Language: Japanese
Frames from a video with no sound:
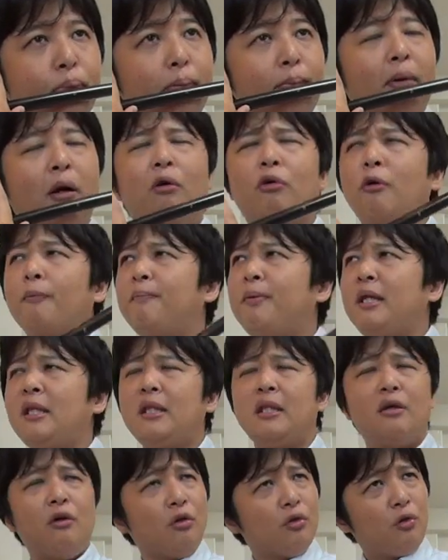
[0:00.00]
まあ、この
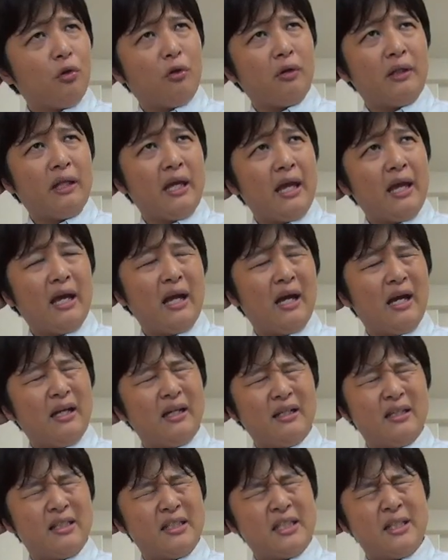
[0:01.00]
ピーっていう音で、
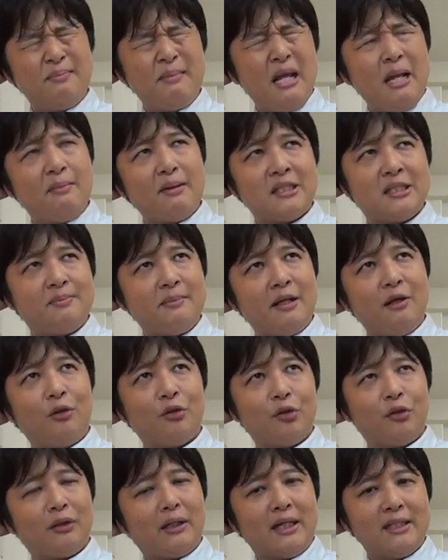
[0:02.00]
締めれば締める
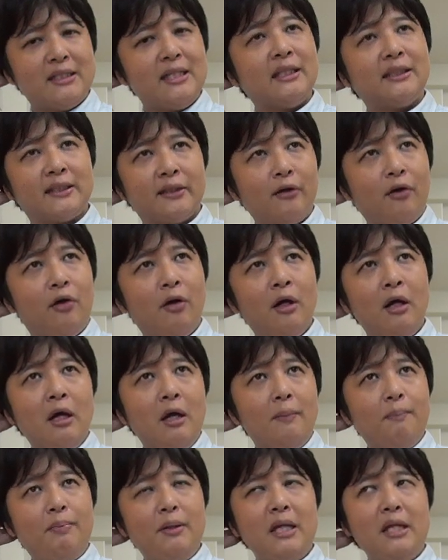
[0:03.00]
ほどって感じなんですけど、
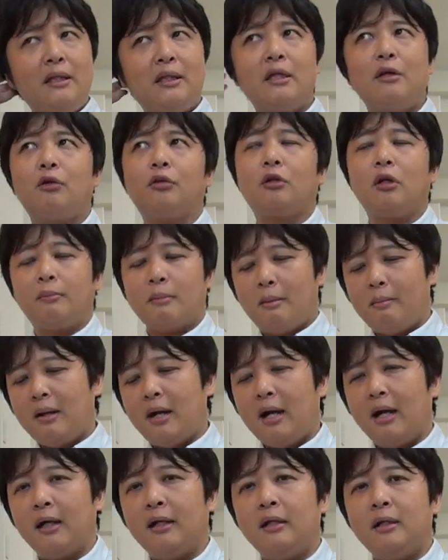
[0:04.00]
ピーっていう音のま
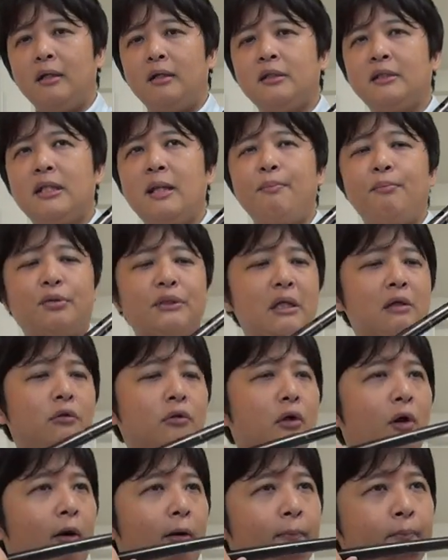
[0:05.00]
ま全部塞ぐ
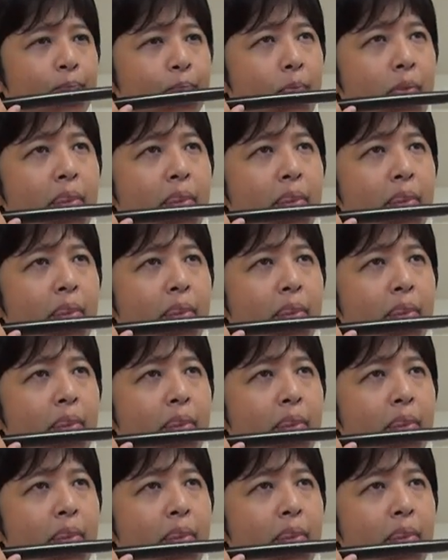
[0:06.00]
と、